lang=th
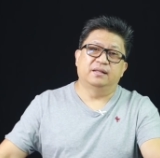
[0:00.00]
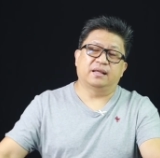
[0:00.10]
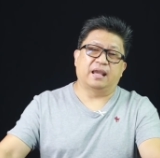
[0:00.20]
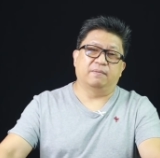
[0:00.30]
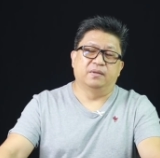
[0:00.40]

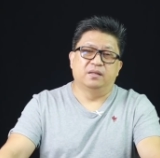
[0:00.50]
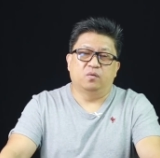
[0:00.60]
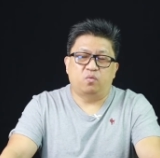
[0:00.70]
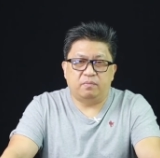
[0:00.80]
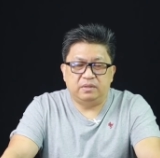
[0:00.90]
นะครับ
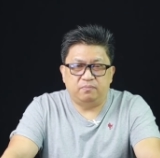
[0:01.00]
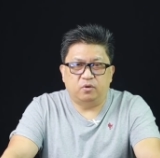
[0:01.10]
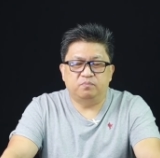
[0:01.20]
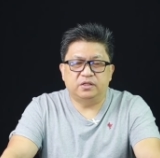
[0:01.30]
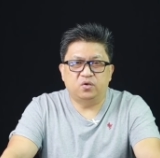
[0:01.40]
ว่ามี
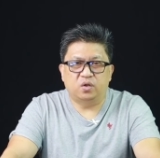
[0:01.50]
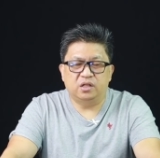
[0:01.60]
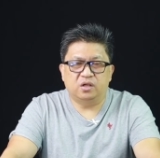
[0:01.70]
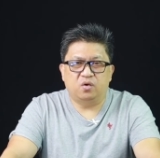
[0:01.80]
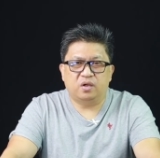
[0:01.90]
ผลประโยช
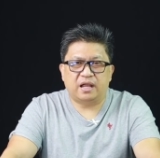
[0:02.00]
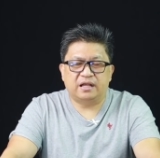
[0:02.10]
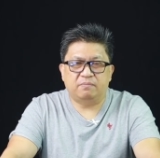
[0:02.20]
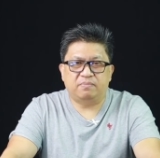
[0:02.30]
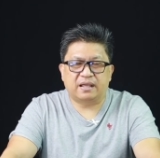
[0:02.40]
น์เรื่องของกา
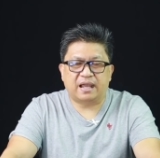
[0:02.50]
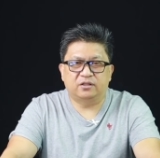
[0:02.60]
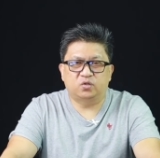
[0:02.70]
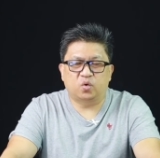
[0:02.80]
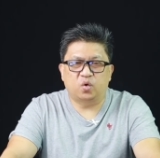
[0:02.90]
รทำประกั
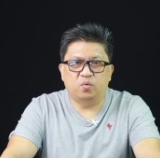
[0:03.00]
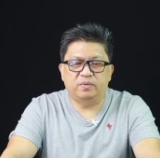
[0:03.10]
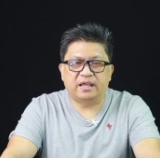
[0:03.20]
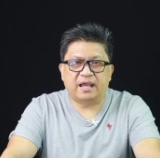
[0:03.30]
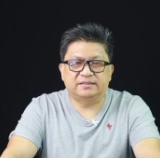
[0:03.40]
นตกลง
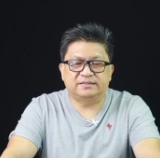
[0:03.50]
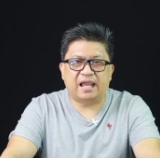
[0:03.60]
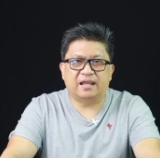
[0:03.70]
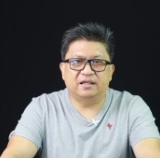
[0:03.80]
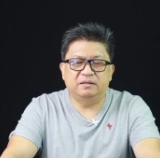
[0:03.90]
มีการ
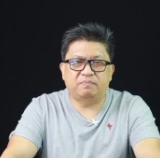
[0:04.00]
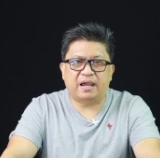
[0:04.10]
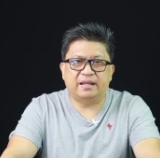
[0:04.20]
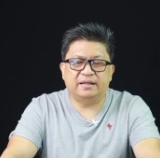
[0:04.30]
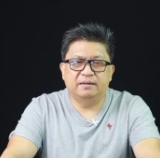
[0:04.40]
จ้างขึ้นไป